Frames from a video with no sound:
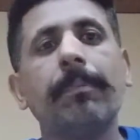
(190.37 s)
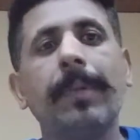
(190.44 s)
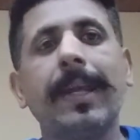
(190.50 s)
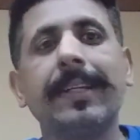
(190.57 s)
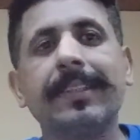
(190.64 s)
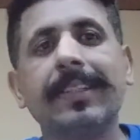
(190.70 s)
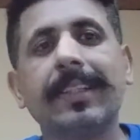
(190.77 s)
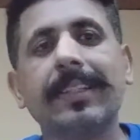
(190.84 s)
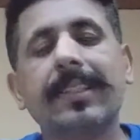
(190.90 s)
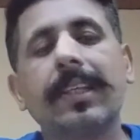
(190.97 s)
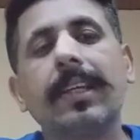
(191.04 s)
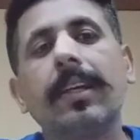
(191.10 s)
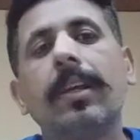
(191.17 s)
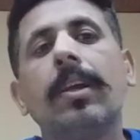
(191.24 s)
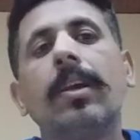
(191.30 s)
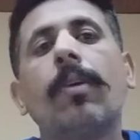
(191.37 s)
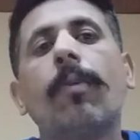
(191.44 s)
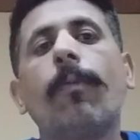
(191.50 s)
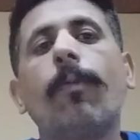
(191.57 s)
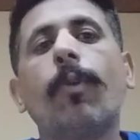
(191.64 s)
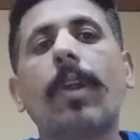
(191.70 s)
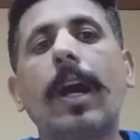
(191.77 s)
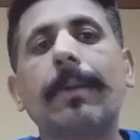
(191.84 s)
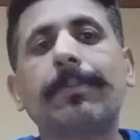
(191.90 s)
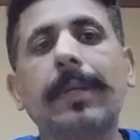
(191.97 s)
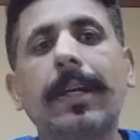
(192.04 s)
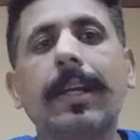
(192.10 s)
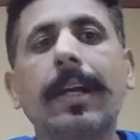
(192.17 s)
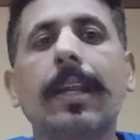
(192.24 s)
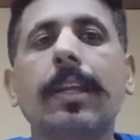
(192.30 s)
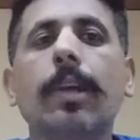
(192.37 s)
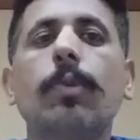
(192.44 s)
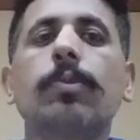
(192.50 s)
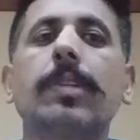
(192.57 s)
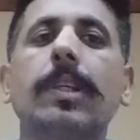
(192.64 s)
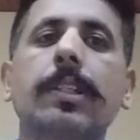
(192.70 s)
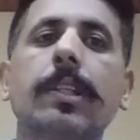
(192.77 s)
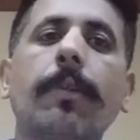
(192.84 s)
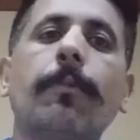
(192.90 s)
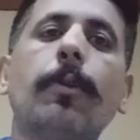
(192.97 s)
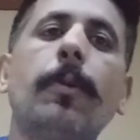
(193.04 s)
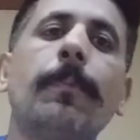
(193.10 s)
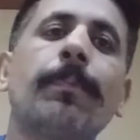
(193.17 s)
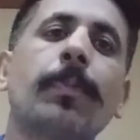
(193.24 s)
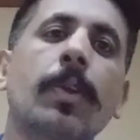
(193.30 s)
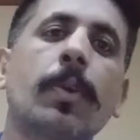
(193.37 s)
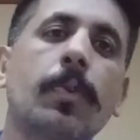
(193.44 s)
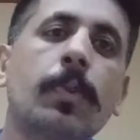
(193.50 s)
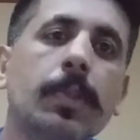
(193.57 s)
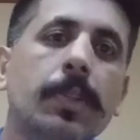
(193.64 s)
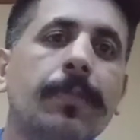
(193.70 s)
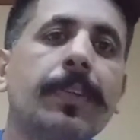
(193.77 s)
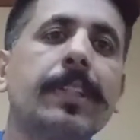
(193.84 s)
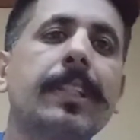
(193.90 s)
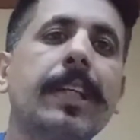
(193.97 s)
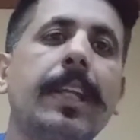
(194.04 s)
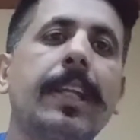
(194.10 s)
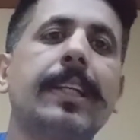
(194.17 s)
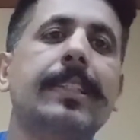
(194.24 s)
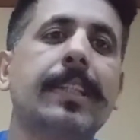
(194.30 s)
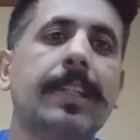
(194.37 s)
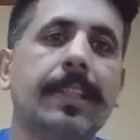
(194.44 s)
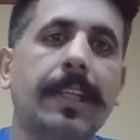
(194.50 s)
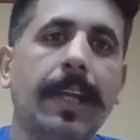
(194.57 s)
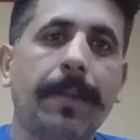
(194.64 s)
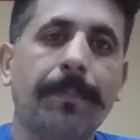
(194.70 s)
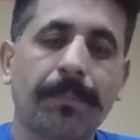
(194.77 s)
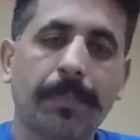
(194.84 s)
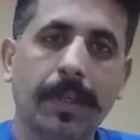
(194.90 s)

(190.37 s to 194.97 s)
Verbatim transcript: मैनेजर से वो रबता करके उधर से वो खुद वीज़े ले सकता है